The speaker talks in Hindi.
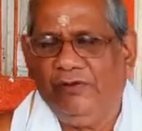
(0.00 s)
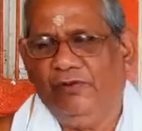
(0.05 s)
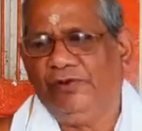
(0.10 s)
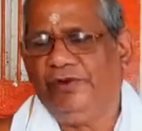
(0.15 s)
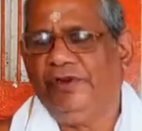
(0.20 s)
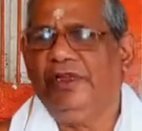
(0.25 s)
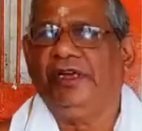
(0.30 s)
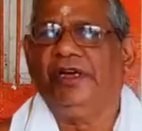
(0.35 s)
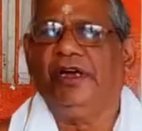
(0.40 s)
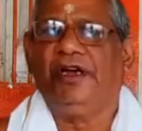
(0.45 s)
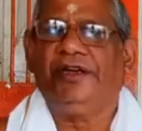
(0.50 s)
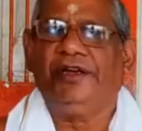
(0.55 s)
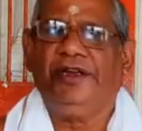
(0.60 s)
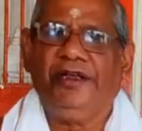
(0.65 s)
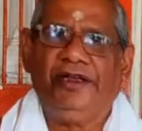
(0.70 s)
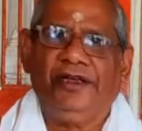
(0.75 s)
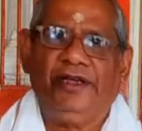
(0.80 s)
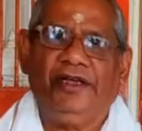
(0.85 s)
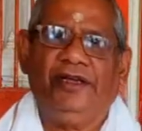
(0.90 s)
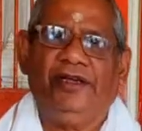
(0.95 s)
उसने कहा
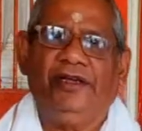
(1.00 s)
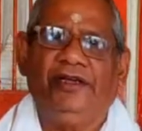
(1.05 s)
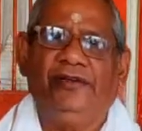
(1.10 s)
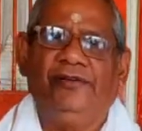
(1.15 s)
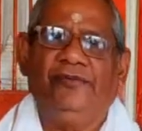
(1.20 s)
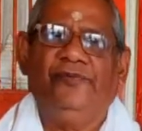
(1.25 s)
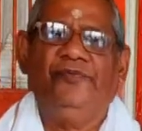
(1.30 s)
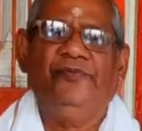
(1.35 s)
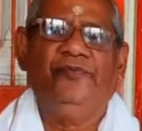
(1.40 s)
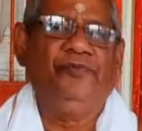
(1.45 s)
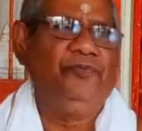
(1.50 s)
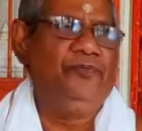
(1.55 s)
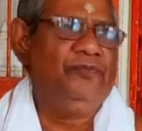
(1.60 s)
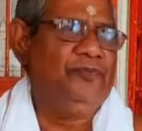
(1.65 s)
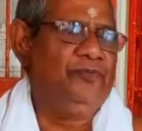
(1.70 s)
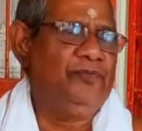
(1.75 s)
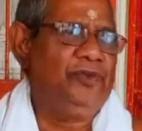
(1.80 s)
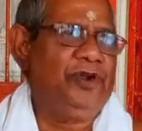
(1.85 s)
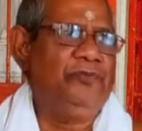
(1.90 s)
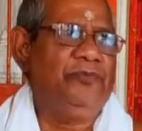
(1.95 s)
ठीक
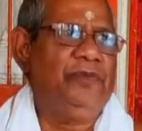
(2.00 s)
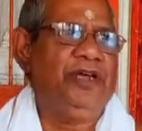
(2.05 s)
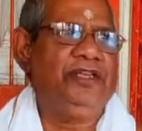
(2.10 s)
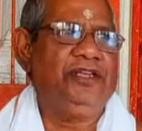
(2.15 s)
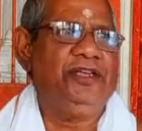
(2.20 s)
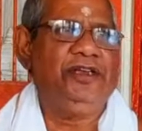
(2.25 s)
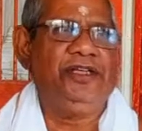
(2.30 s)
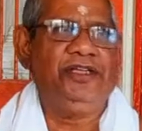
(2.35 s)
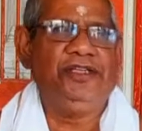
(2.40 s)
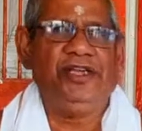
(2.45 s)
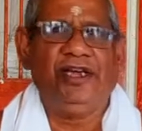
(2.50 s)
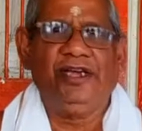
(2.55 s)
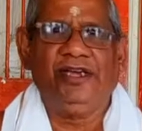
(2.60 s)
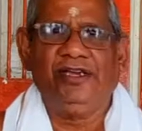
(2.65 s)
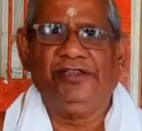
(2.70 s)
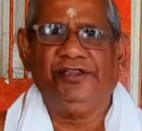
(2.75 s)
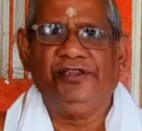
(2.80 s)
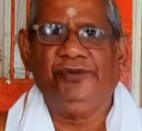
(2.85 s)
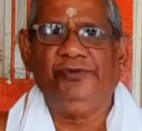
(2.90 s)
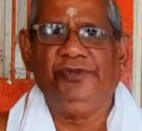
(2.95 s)
है ब्रह्मा जी ने
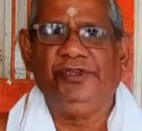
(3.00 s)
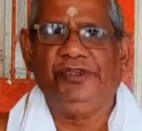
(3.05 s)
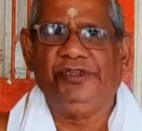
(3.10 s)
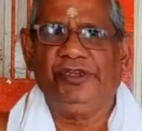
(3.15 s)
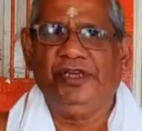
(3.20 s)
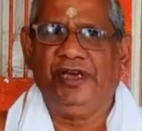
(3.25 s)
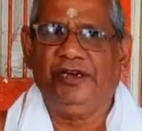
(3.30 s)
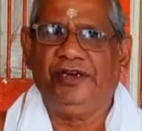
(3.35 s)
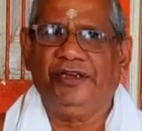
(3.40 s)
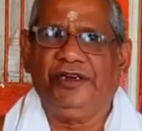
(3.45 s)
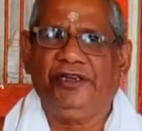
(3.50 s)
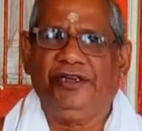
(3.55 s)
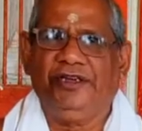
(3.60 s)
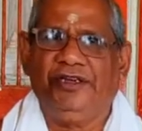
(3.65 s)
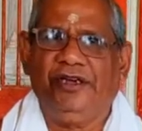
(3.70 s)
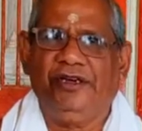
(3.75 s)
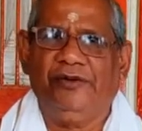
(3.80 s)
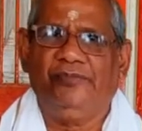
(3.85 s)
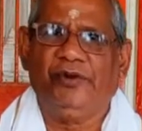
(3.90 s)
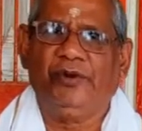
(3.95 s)
जाके शिव जी से आग्रह
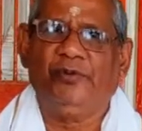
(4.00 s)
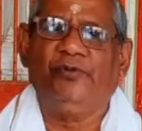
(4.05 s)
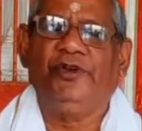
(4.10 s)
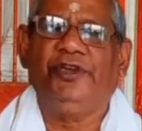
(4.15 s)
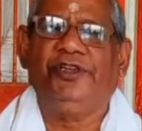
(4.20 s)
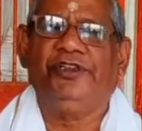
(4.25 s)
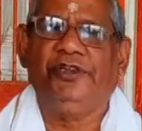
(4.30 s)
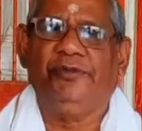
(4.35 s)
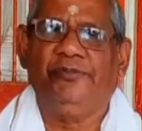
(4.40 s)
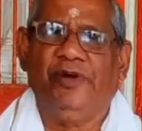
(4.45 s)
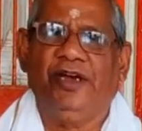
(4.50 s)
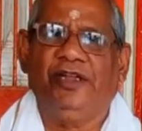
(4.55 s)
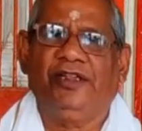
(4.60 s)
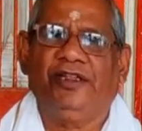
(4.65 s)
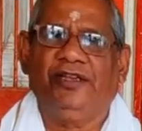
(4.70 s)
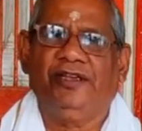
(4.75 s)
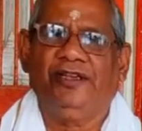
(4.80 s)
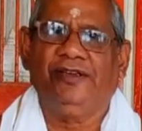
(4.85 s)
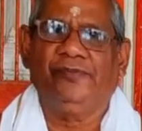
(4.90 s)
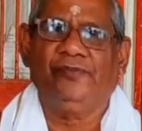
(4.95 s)
किया प्रभु ऐसी
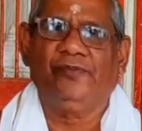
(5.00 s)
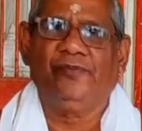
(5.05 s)
बात है